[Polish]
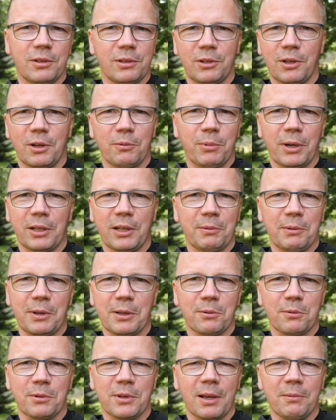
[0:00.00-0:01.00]
się Panem
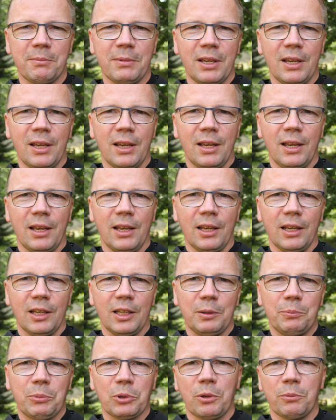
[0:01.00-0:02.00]
Jezusem,
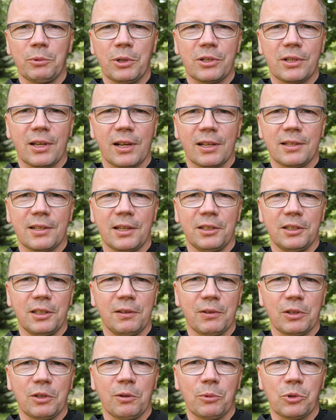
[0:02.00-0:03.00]
i podobnie Saraceni
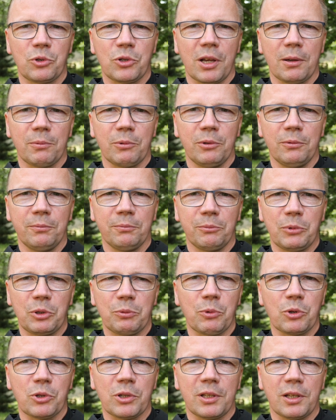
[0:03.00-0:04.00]
nie wiadomo czemu,
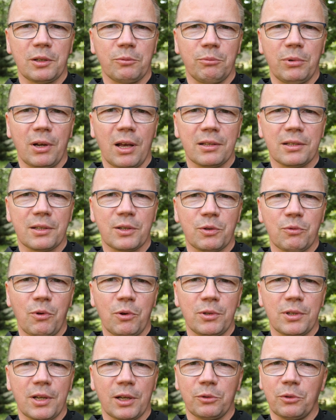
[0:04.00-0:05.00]
być może ten blask
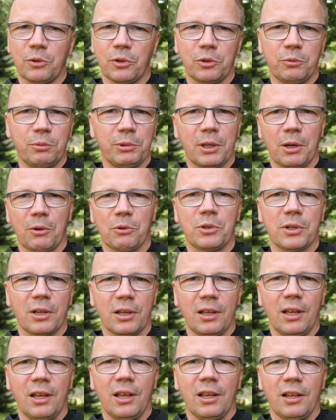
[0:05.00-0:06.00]
słońca, który odbijał
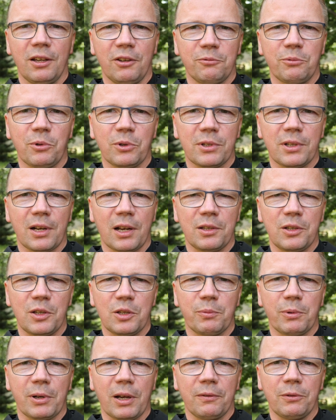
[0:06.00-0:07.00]
się w Monstrancji
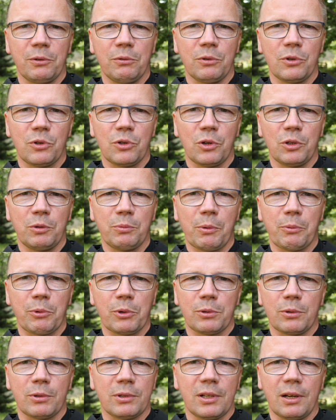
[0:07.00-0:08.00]
sprawił, że oni po
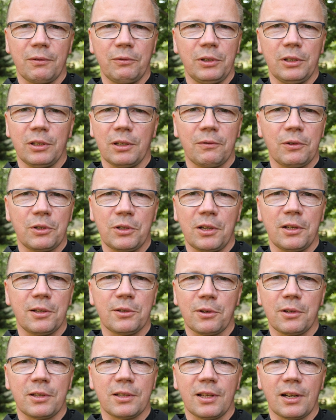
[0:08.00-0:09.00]
prostu zdrefili, nie wiedzieli
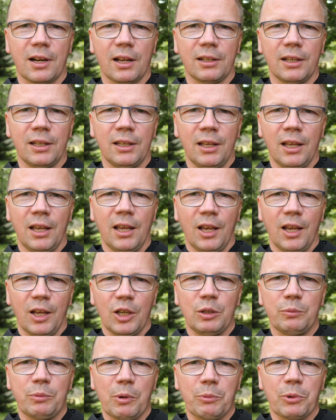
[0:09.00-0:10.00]
co jest grane
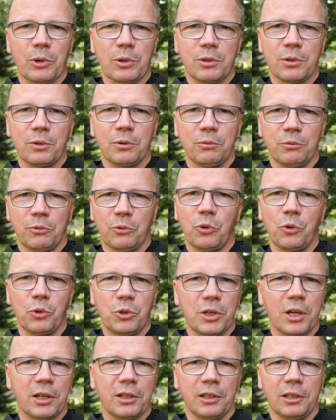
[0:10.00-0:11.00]
i po prostu
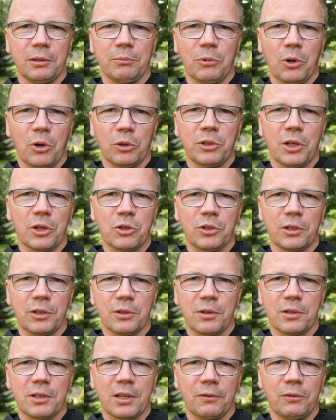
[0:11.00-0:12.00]
uciekli, odeszli,
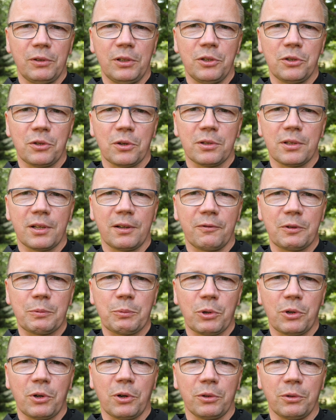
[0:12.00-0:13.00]
zostawili siostry w
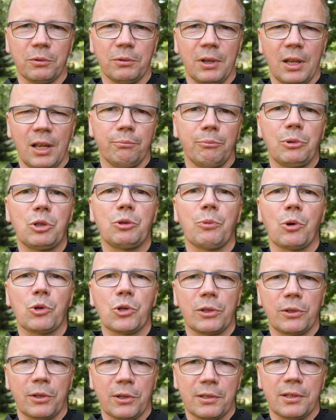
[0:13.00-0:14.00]
spokoju. Być
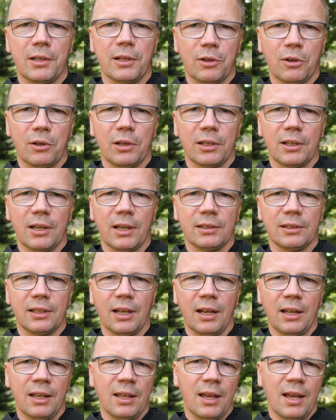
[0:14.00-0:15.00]
może to jest tylko
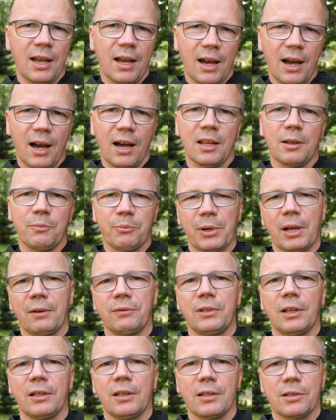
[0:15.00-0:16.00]
legenda, ale
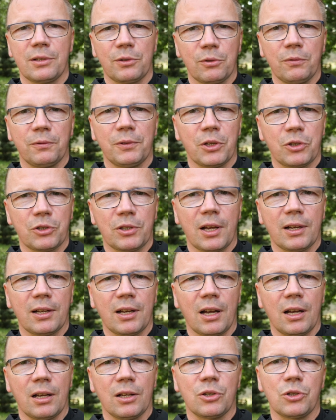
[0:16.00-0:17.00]
prawda jest również
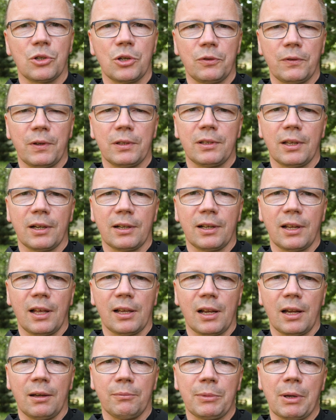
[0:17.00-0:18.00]
taka, że święta
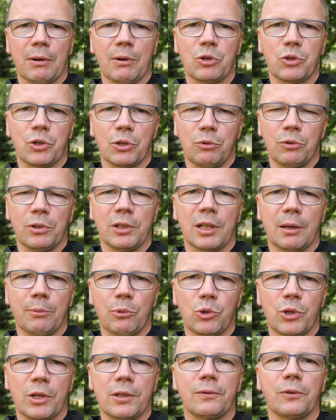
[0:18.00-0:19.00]
Klara miała szczególne
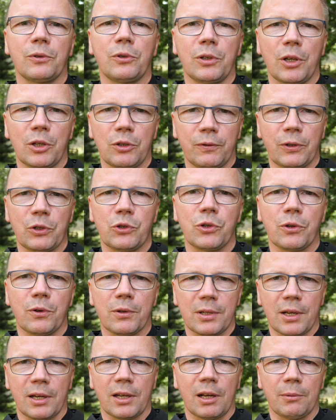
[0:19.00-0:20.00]
nabożeństwo do Najświętszego
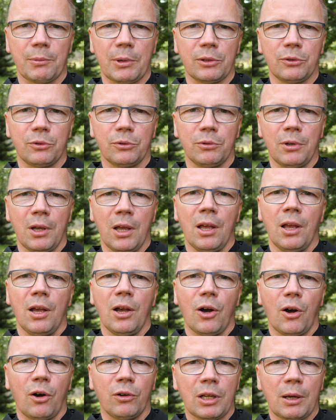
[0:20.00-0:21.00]
Sakramentu.
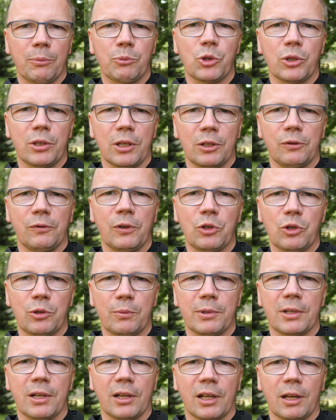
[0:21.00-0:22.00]
Ona przed
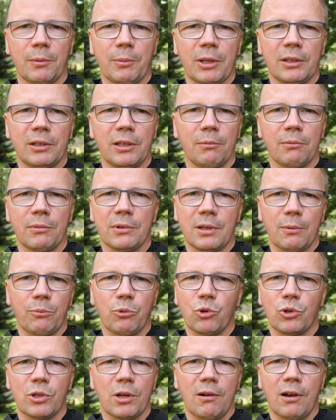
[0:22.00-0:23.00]
Najświętszym Sakramentem
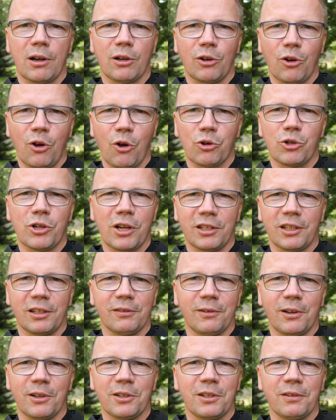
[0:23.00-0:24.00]
zapuszczała korzenie
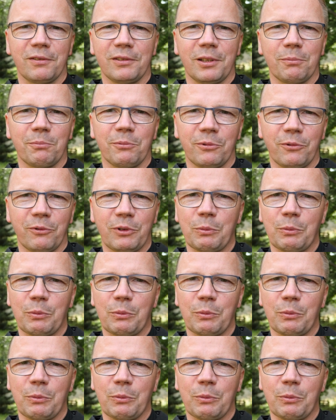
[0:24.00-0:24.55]
właśnie w tym, w